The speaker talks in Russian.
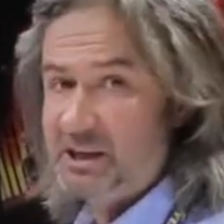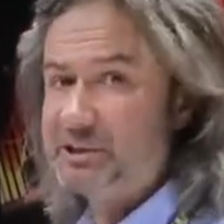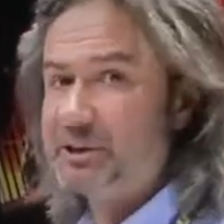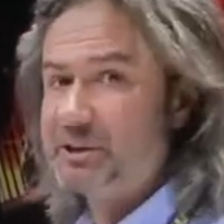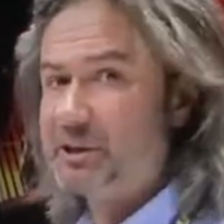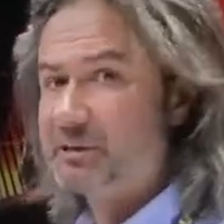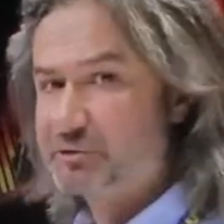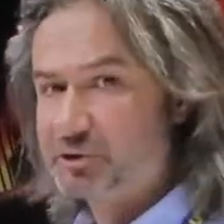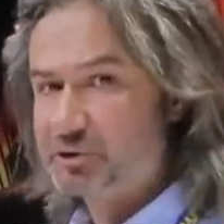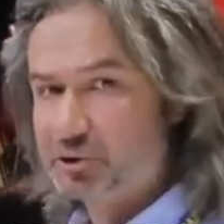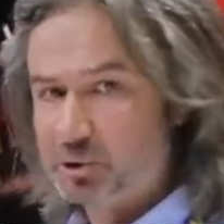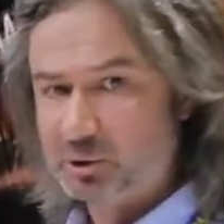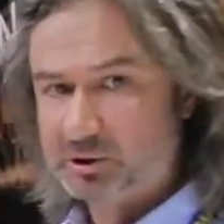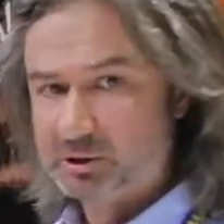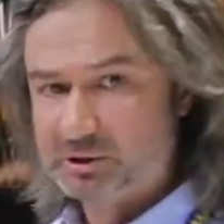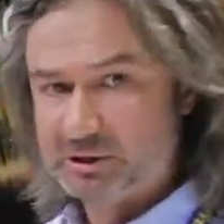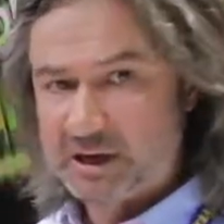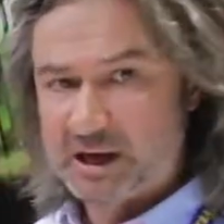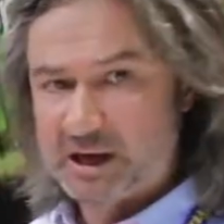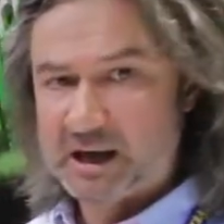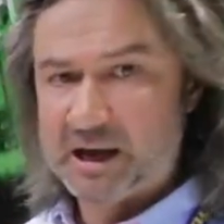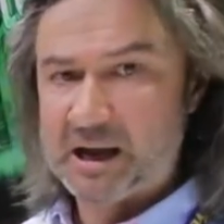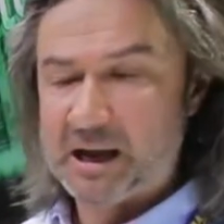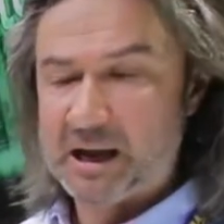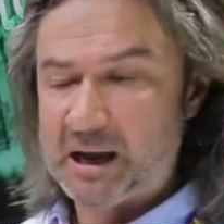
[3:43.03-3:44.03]
литров, что
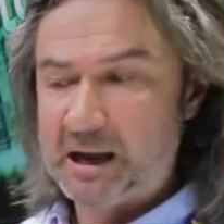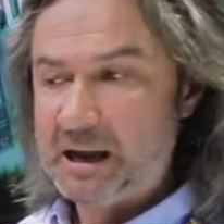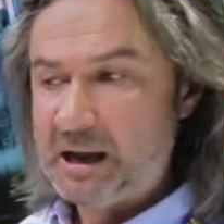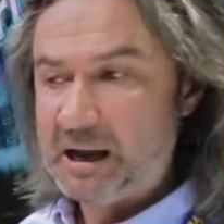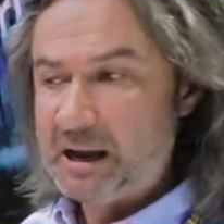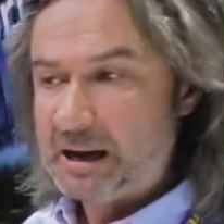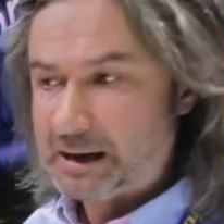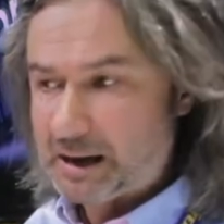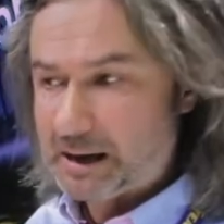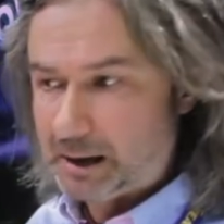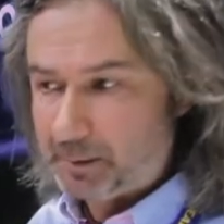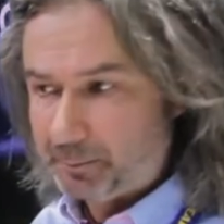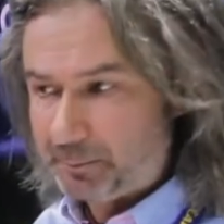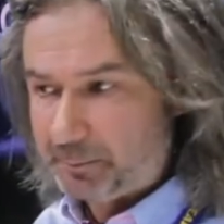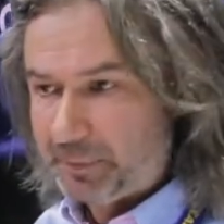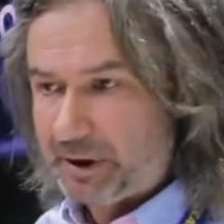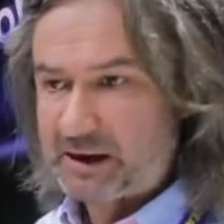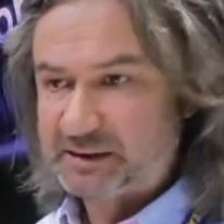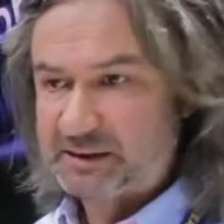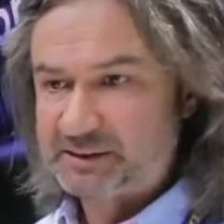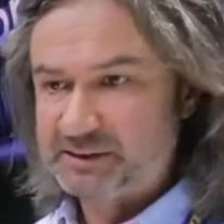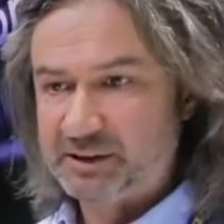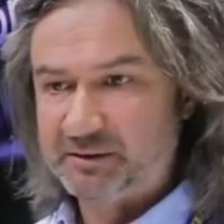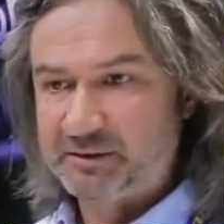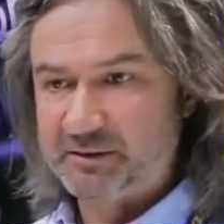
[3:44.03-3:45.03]
для
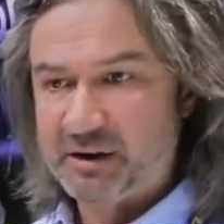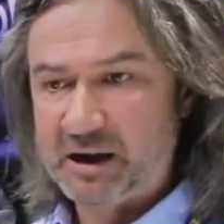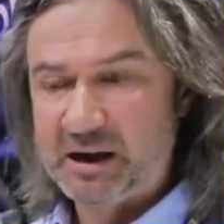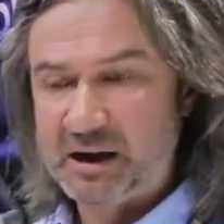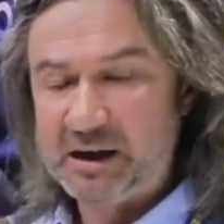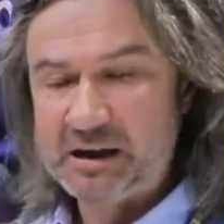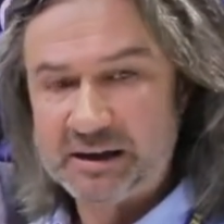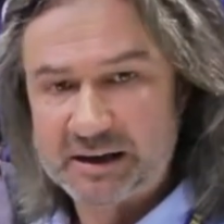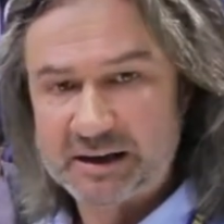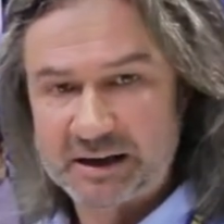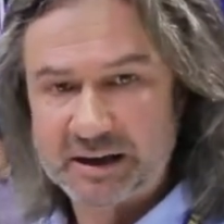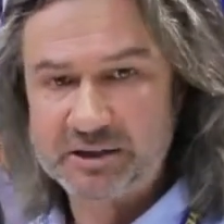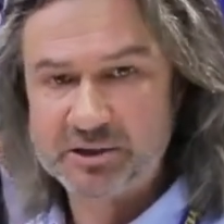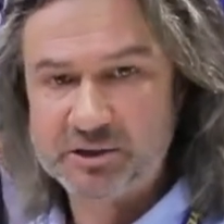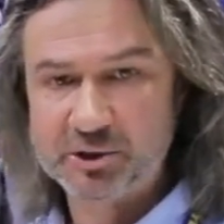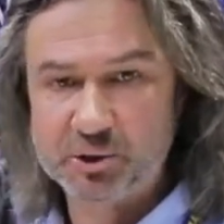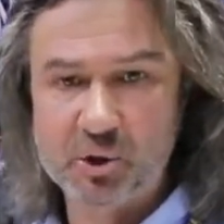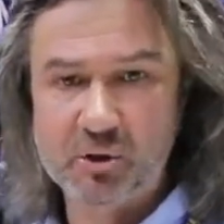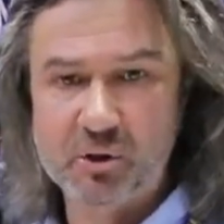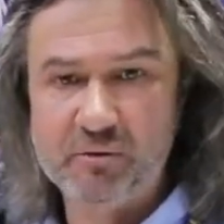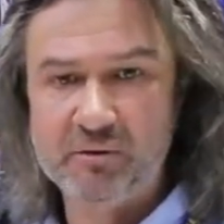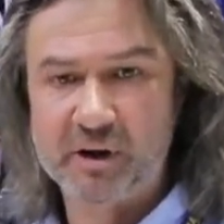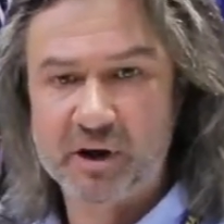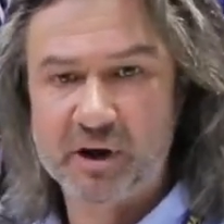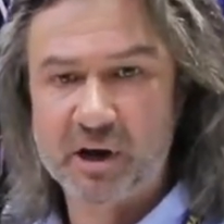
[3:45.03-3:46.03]
компактного
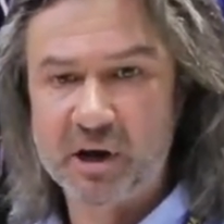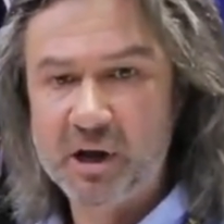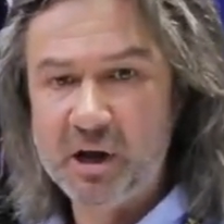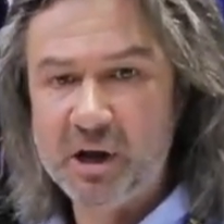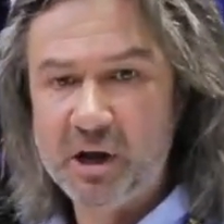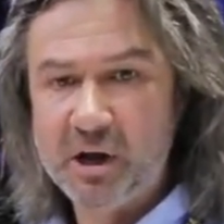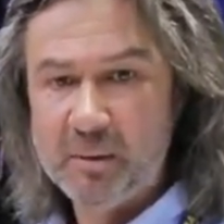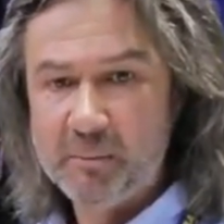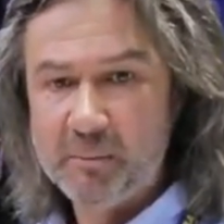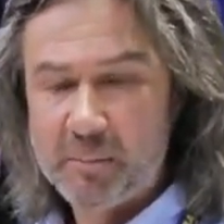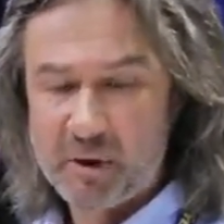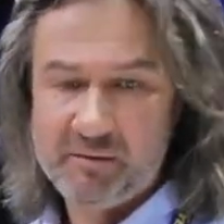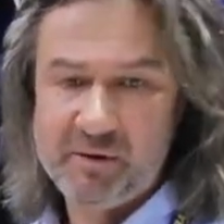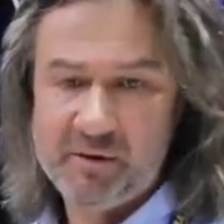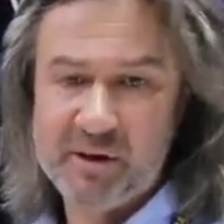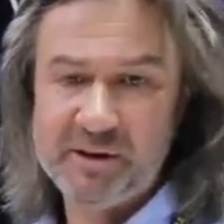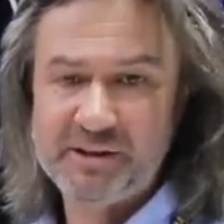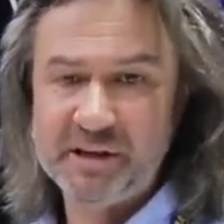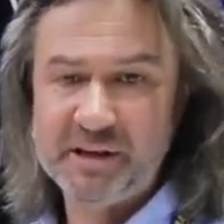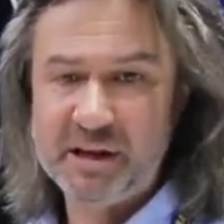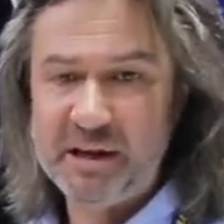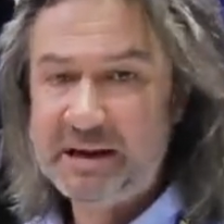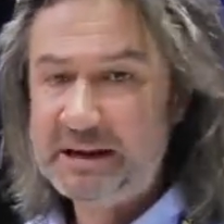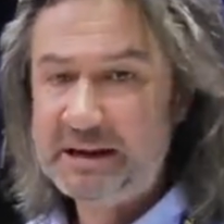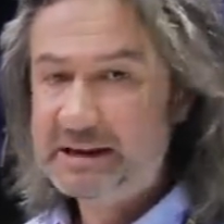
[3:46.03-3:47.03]
кроссовера,
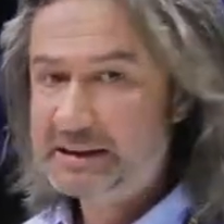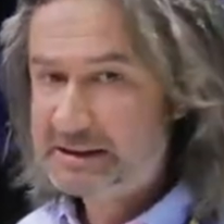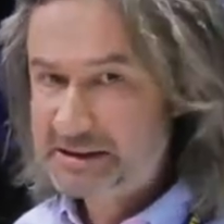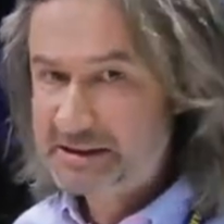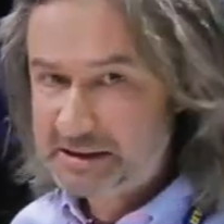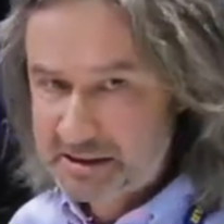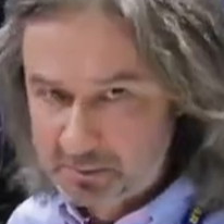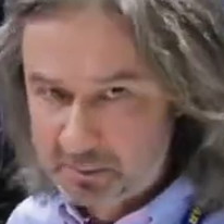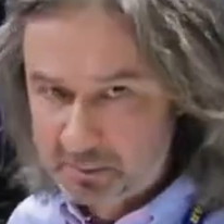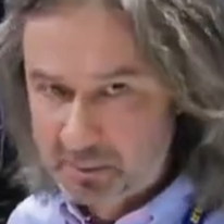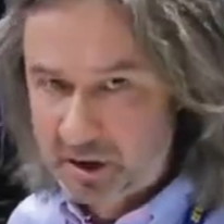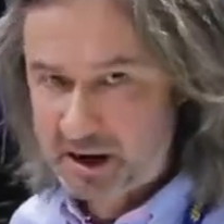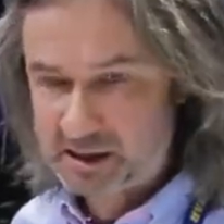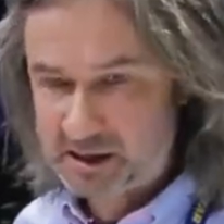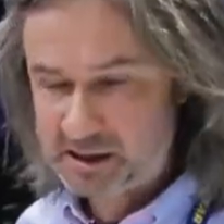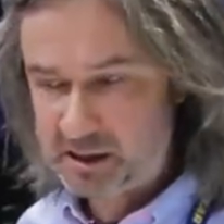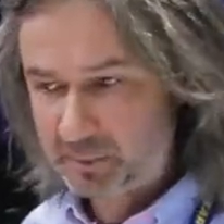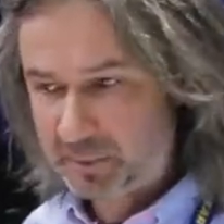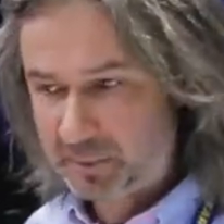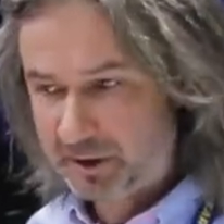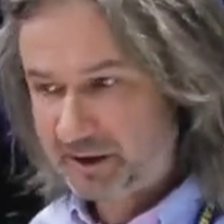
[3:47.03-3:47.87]
поверьте, немало.